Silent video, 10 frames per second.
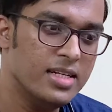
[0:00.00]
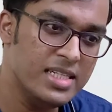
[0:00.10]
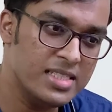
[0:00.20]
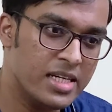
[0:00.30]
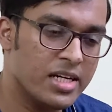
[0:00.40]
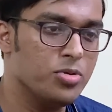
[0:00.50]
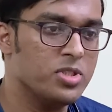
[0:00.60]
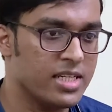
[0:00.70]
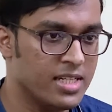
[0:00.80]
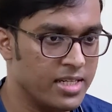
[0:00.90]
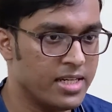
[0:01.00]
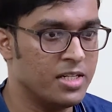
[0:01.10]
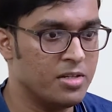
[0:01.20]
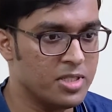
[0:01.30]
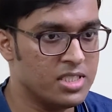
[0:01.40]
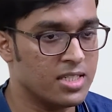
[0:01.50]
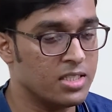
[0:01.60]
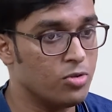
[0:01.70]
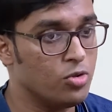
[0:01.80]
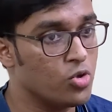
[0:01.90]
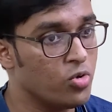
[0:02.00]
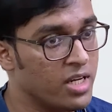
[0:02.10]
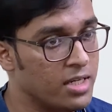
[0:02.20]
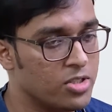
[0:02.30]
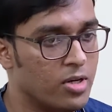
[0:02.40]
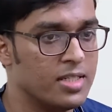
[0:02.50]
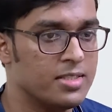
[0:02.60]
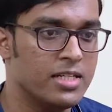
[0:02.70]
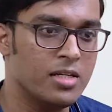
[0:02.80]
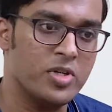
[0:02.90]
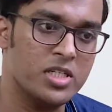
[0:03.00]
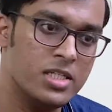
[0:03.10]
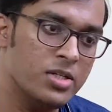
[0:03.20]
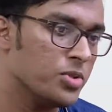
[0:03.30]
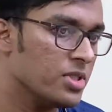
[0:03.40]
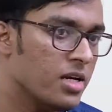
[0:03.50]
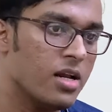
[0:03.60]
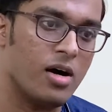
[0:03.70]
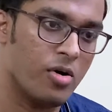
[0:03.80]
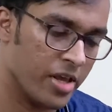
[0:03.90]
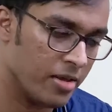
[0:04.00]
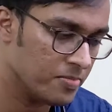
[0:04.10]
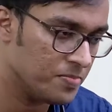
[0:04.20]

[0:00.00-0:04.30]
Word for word: নিজে একটু চেখে দেখে নেবেন সেটা যেন চোখের জলের থেকে বেশি নোনতা না হয়